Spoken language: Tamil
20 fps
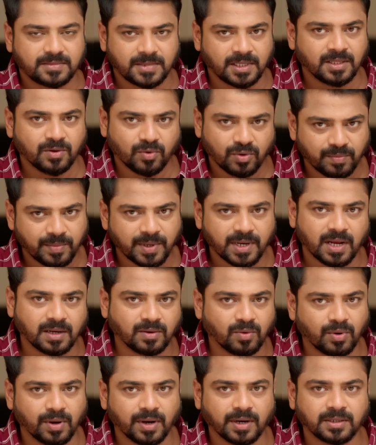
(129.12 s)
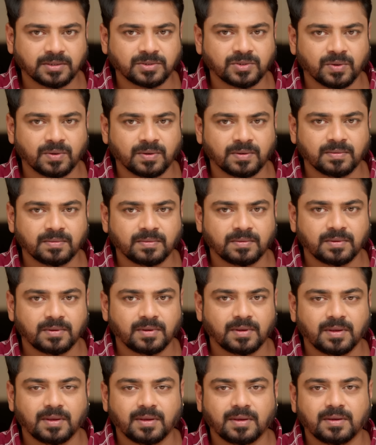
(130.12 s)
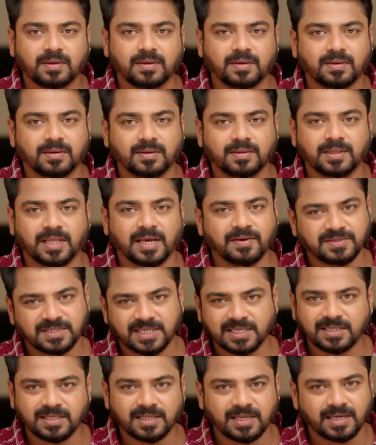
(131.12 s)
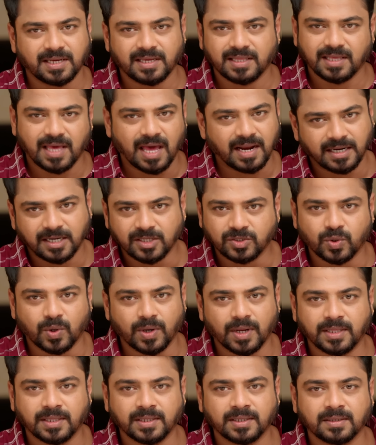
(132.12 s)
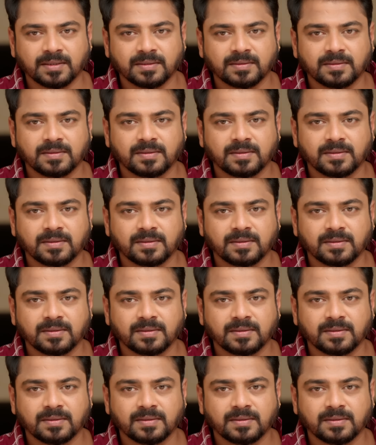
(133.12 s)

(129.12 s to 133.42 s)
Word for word: இந்த உண்மையை நாங்கள் உங்ககிட்ட சொன்னோம் தயவு செஞ்சு இதை யார்கிட்டையும் சொல்லிடாதீங்க